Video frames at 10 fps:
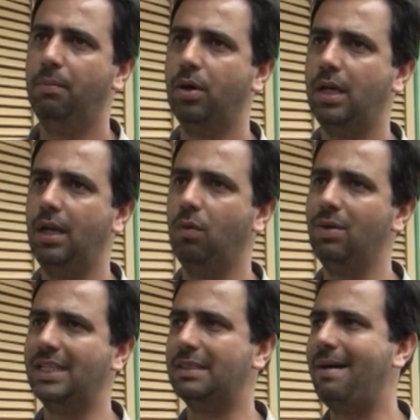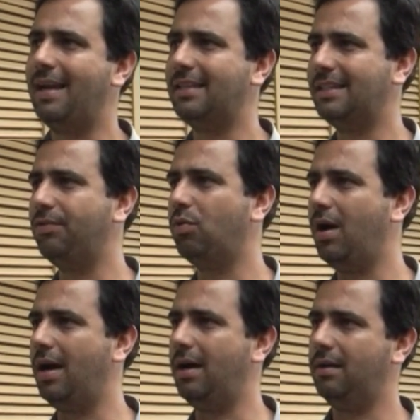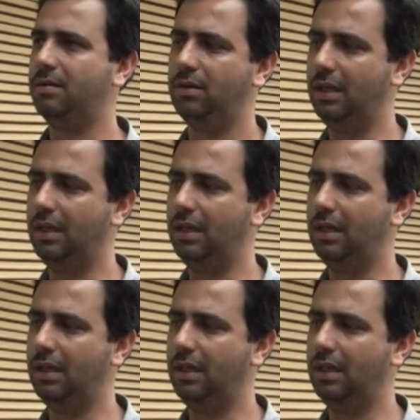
porque uma das máquinas estava com a.